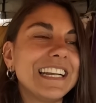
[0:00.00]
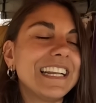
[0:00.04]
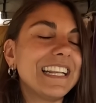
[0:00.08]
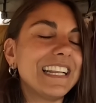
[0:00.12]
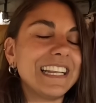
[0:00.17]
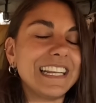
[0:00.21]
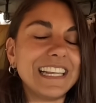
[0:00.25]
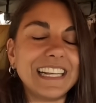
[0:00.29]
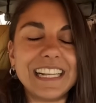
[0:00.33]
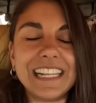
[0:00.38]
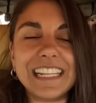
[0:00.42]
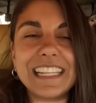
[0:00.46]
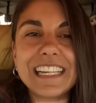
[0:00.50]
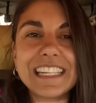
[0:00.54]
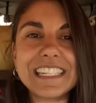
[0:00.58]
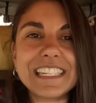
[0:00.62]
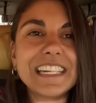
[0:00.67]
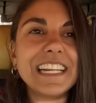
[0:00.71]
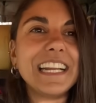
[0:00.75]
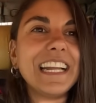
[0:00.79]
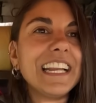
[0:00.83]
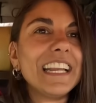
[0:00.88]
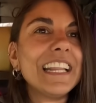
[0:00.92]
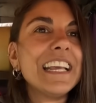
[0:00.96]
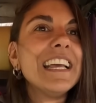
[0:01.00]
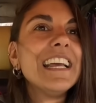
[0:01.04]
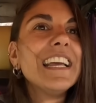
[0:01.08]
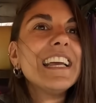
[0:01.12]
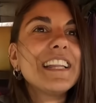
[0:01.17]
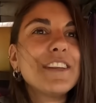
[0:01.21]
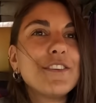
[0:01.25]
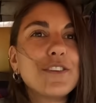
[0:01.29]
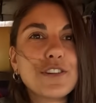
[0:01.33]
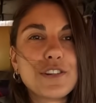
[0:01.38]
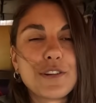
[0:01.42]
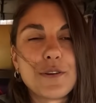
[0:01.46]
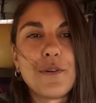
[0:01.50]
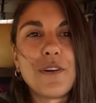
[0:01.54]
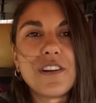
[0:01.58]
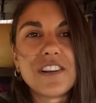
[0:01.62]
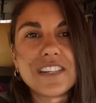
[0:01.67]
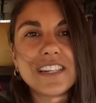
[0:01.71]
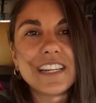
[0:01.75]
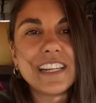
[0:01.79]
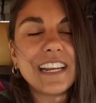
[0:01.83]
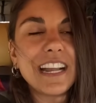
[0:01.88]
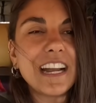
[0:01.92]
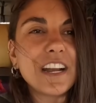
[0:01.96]
en el taller, nos llevó
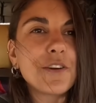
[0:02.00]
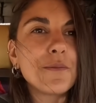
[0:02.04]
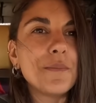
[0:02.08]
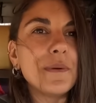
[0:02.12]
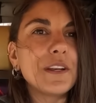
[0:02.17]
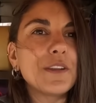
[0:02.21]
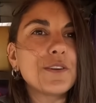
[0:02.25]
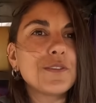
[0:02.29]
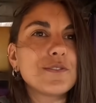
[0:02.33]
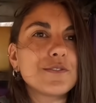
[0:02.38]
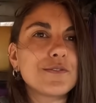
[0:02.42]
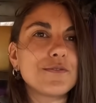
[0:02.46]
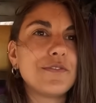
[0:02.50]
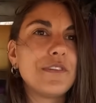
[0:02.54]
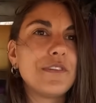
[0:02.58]
ayer a comer con su